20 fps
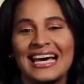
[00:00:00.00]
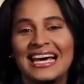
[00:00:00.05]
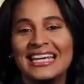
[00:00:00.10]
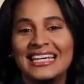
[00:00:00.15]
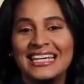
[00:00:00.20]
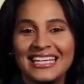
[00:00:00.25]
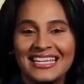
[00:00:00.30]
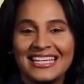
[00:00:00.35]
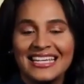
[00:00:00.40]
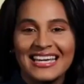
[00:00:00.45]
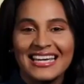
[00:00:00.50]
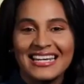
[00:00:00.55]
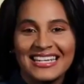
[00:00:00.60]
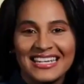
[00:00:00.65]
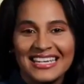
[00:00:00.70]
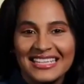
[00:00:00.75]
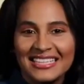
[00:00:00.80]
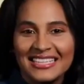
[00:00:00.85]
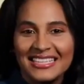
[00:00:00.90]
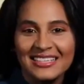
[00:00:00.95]
Alina
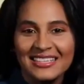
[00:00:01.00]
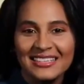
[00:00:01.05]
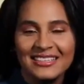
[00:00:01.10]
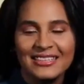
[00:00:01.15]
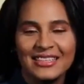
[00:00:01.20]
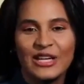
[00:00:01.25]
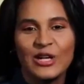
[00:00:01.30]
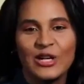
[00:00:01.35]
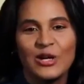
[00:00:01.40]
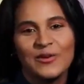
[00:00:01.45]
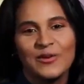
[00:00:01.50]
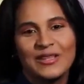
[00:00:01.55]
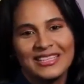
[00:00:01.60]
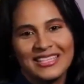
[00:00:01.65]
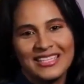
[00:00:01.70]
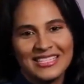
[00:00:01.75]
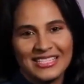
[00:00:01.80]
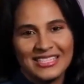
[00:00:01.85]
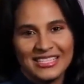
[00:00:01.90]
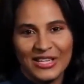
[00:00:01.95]
Reina, tengo
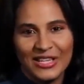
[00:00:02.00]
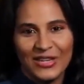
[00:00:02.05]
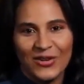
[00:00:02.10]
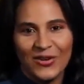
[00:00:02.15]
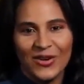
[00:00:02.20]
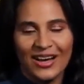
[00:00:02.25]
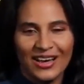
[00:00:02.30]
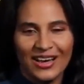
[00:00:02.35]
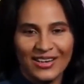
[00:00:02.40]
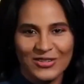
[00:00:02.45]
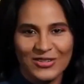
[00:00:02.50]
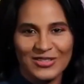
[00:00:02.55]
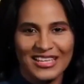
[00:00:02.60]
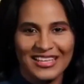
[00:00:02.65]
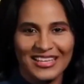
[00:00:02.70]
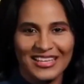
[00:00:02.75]
25 años de